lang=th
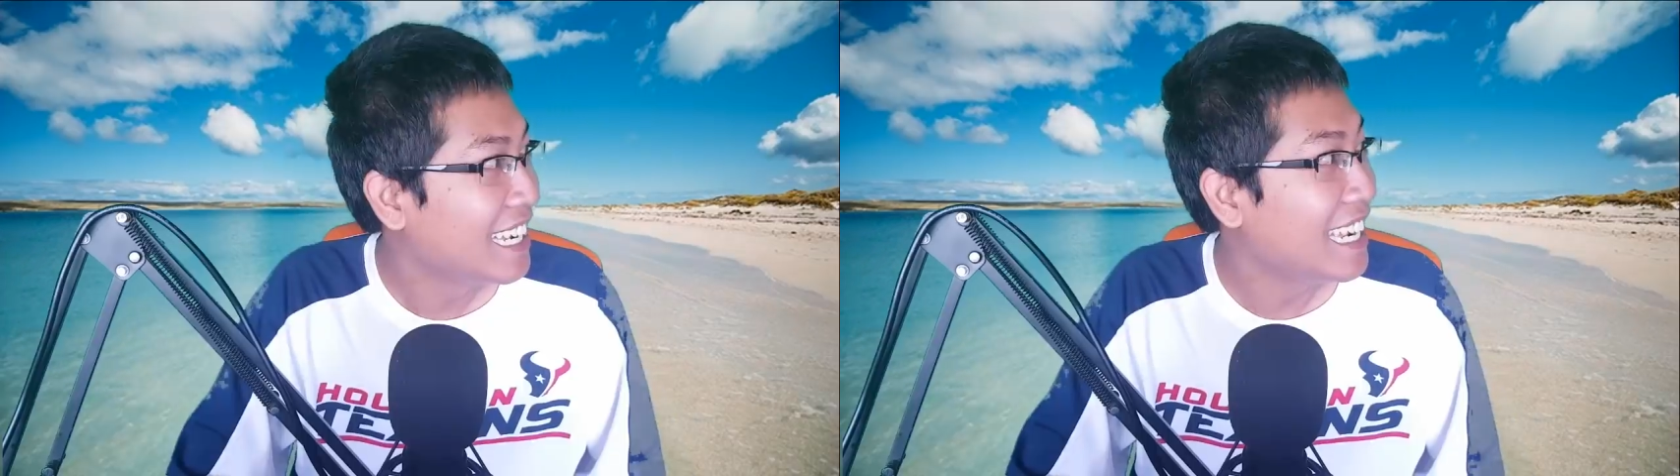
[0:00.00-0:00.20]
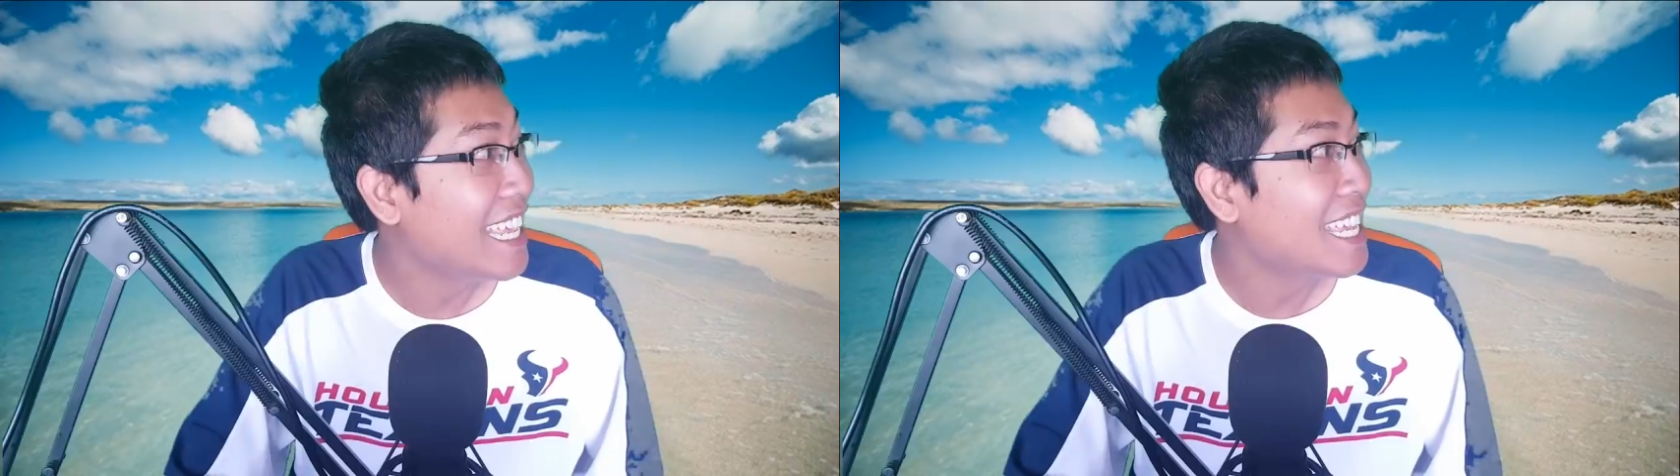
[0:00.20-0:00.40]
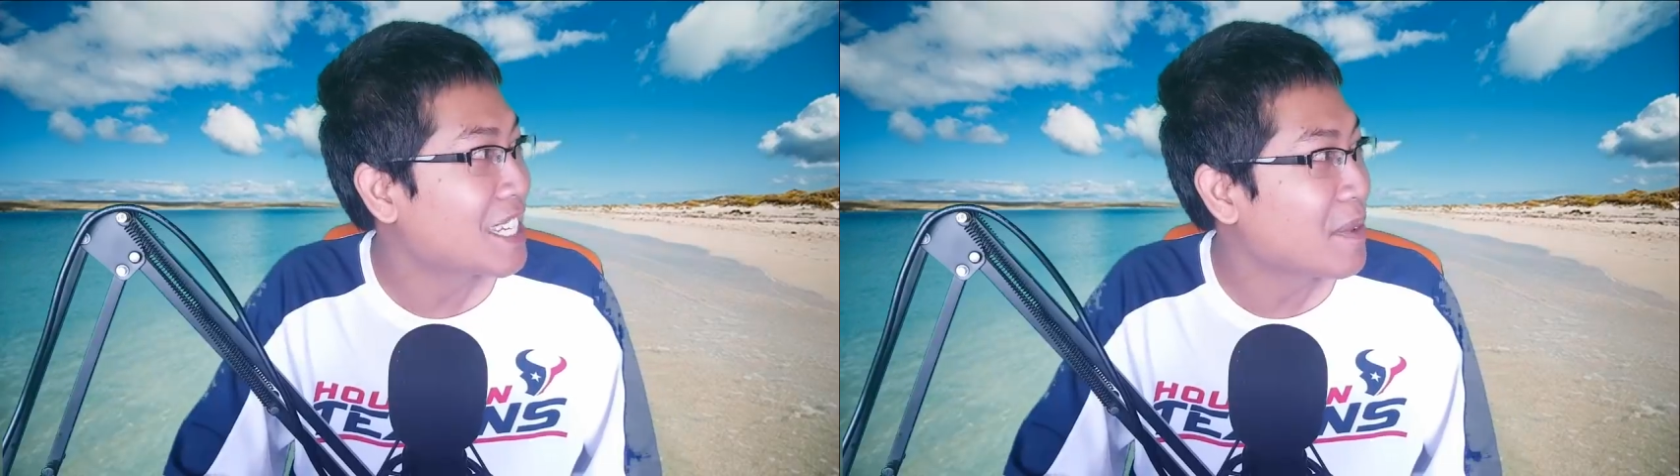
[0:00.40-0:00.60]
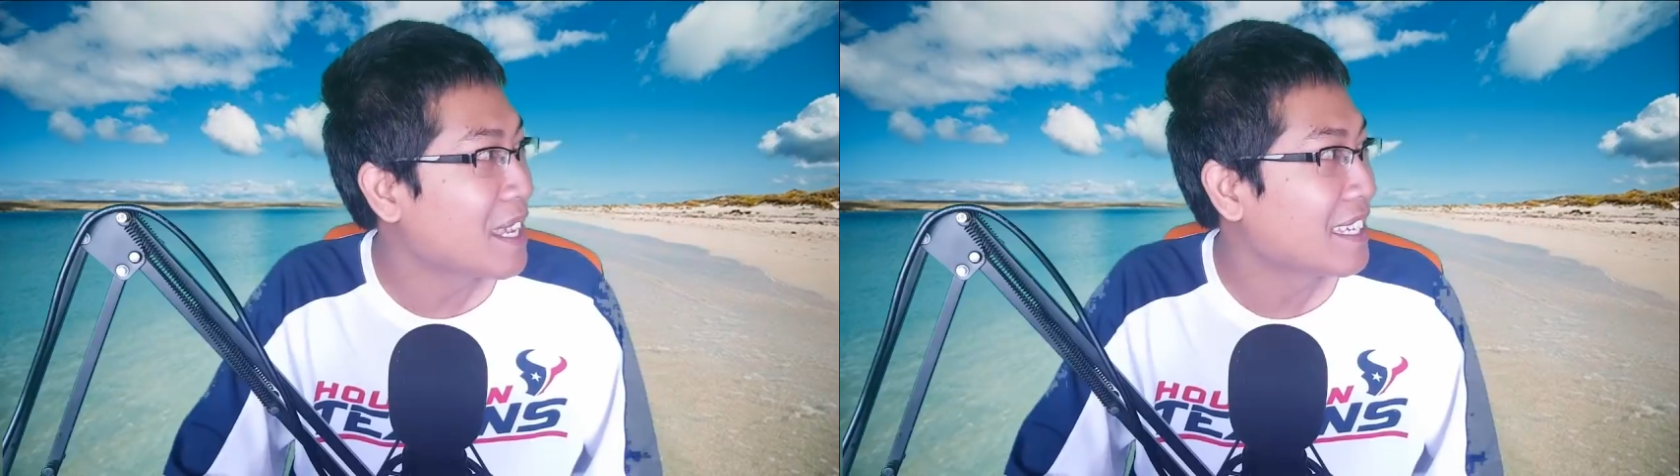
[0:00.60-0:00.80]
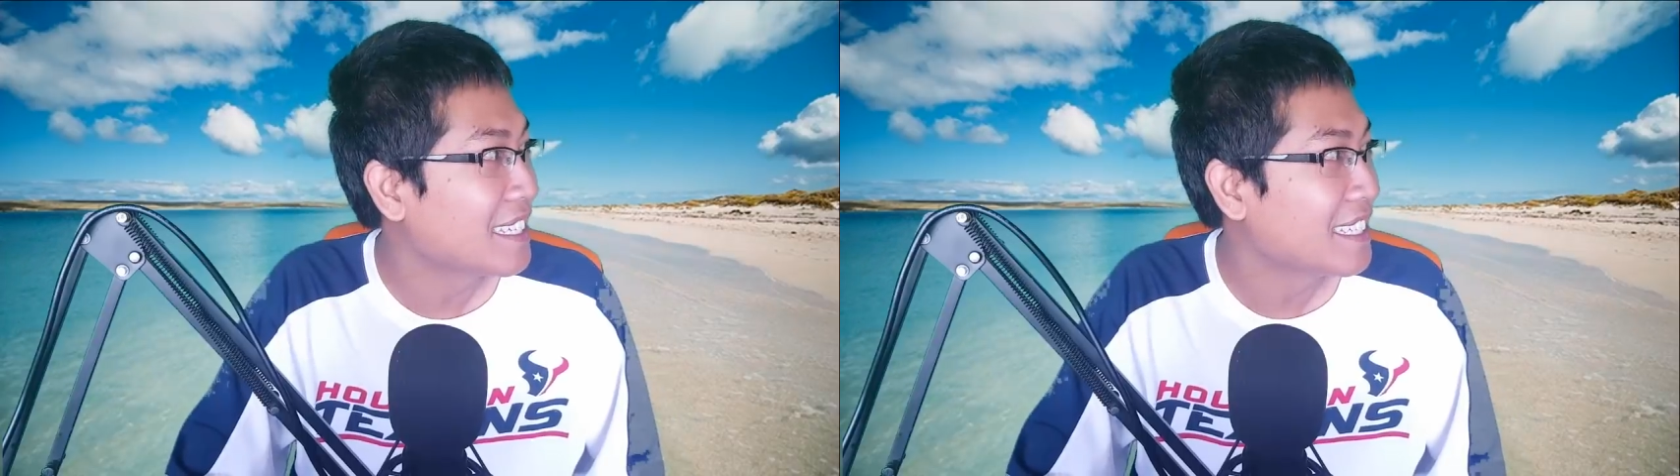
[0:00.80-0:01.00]
ลี่ใช่ไหม
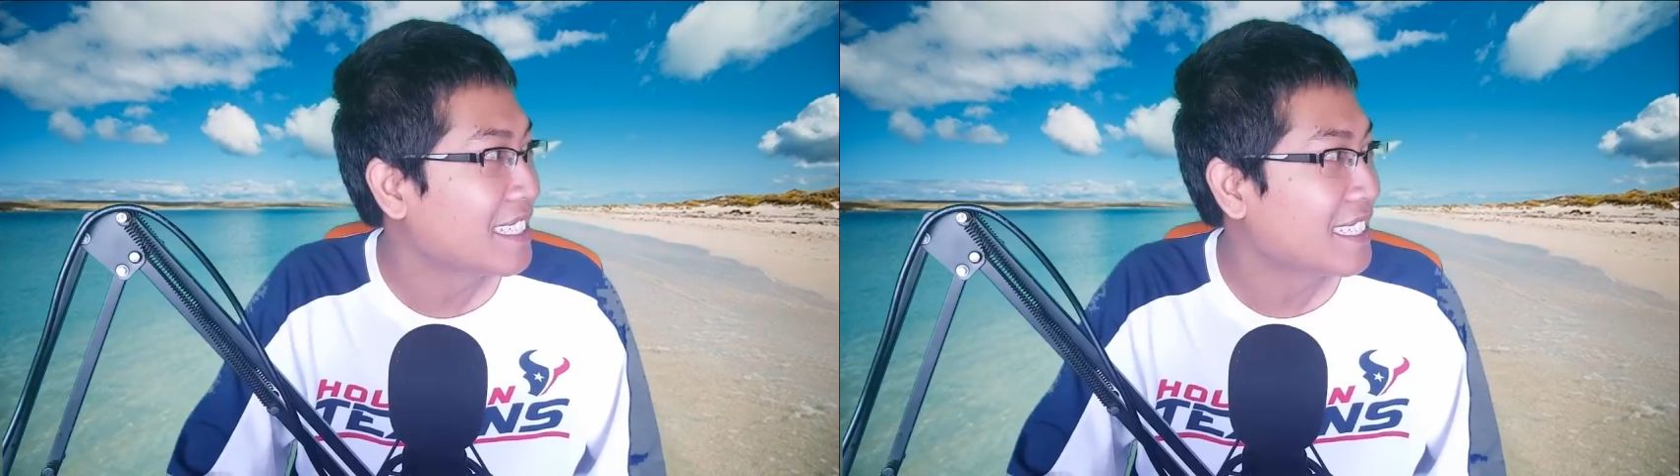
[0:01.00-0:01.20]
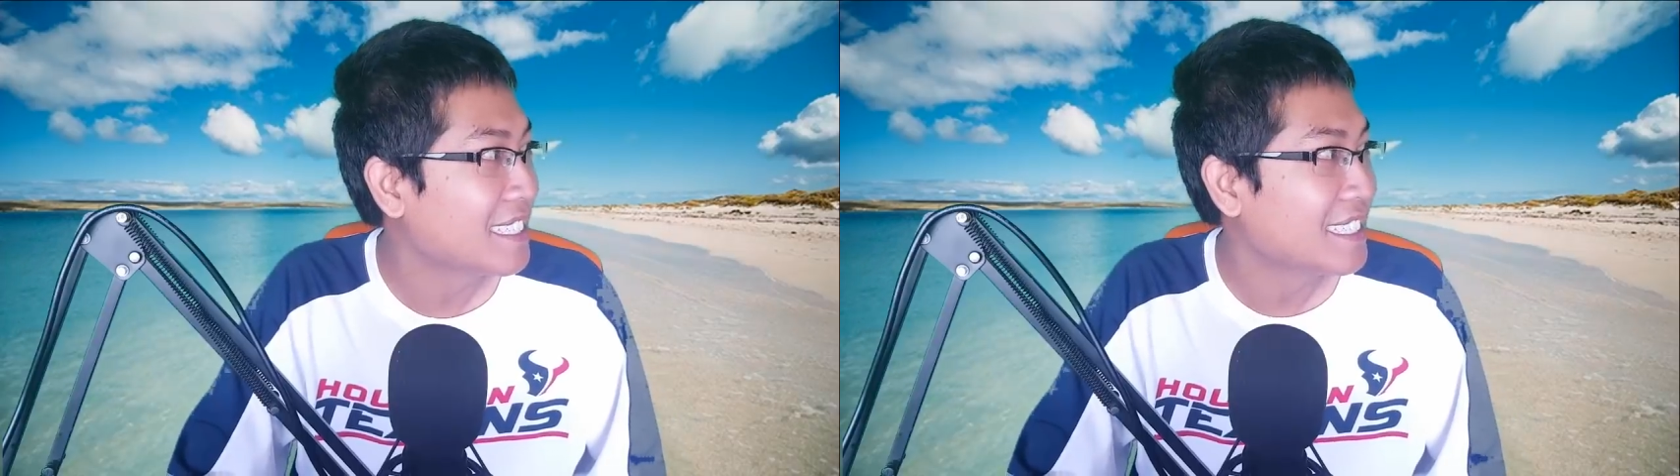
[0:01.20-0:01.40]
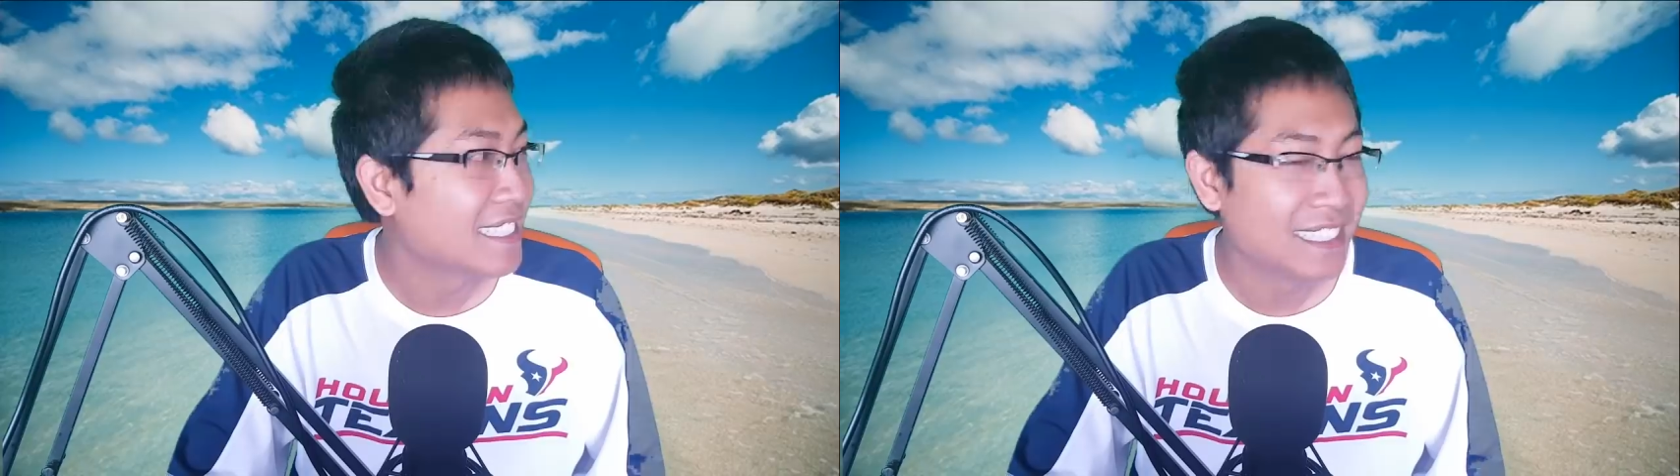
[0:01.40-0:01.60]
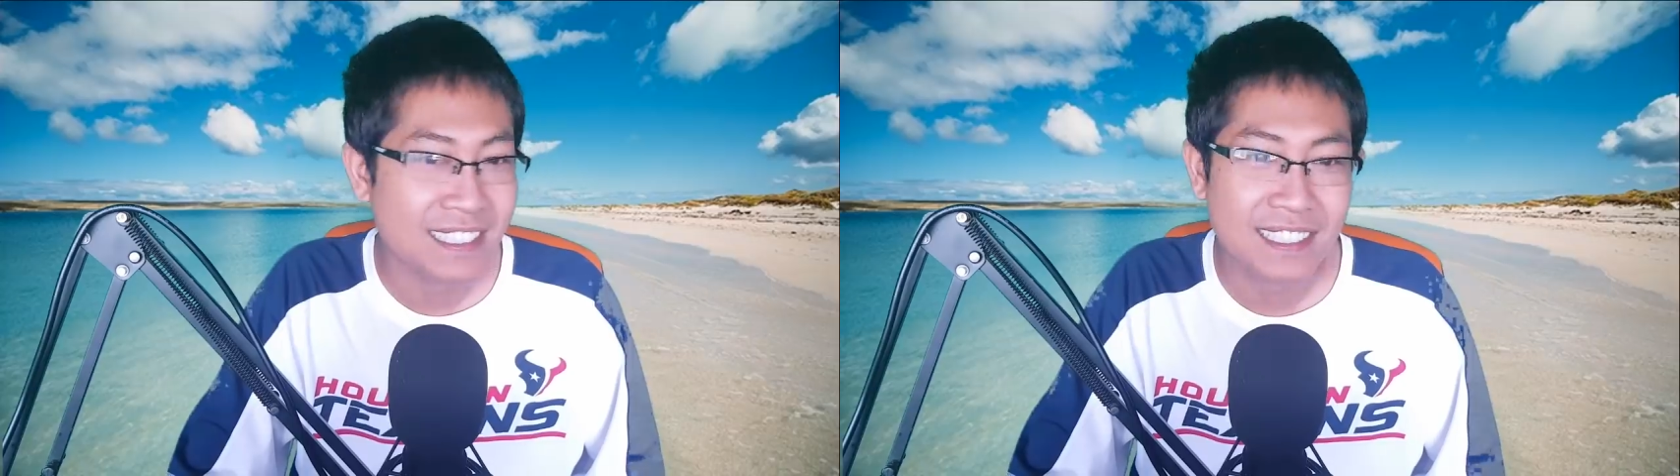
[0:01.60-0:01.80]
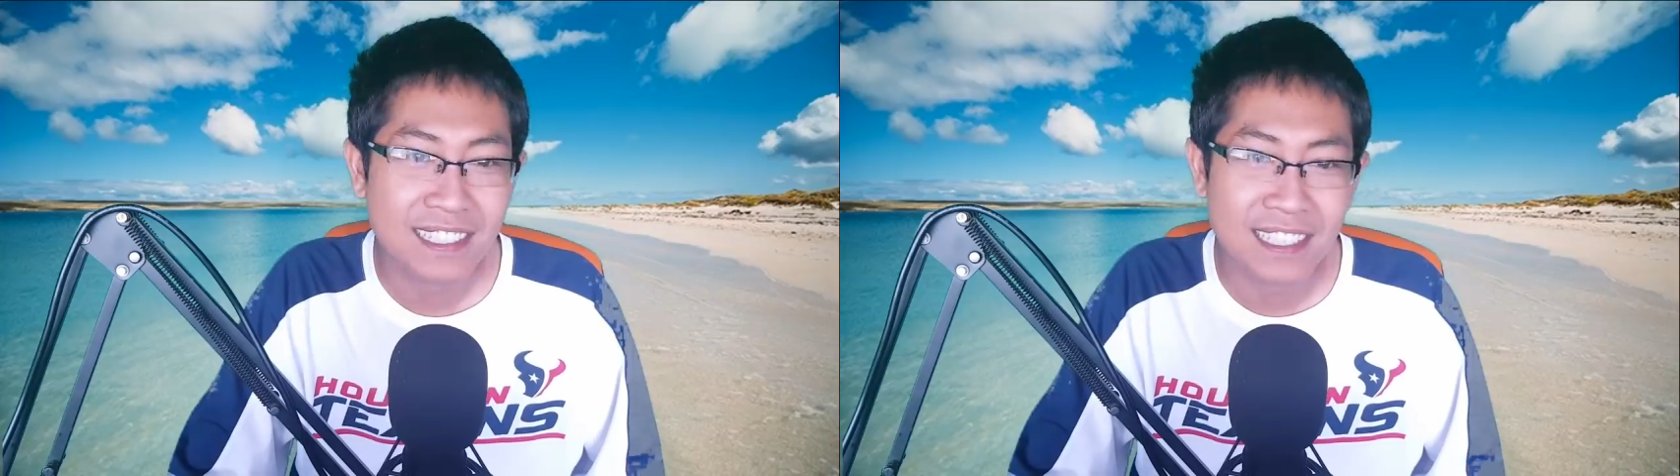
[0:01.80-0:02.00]

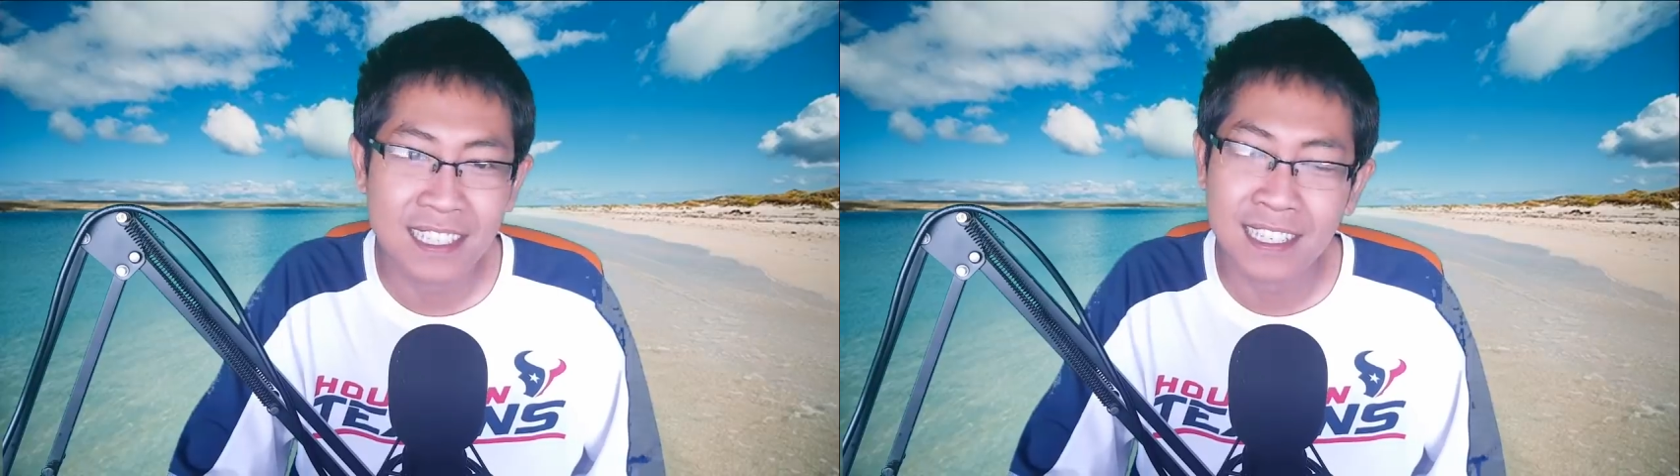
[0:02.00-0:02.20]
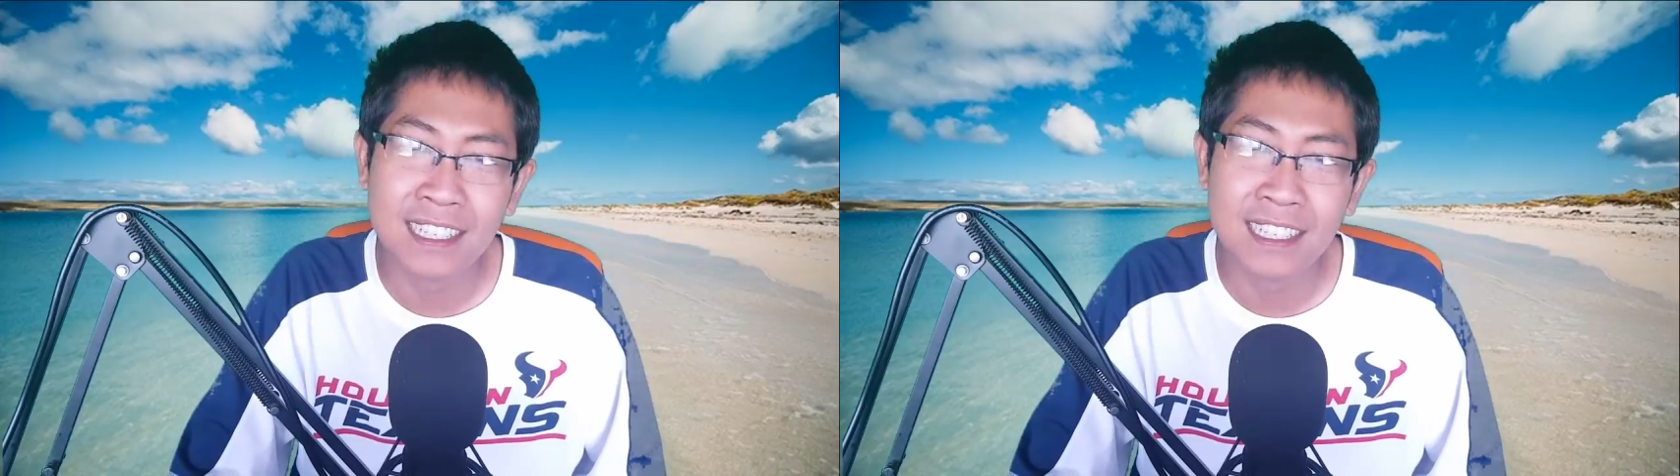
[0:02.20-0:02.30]
เอ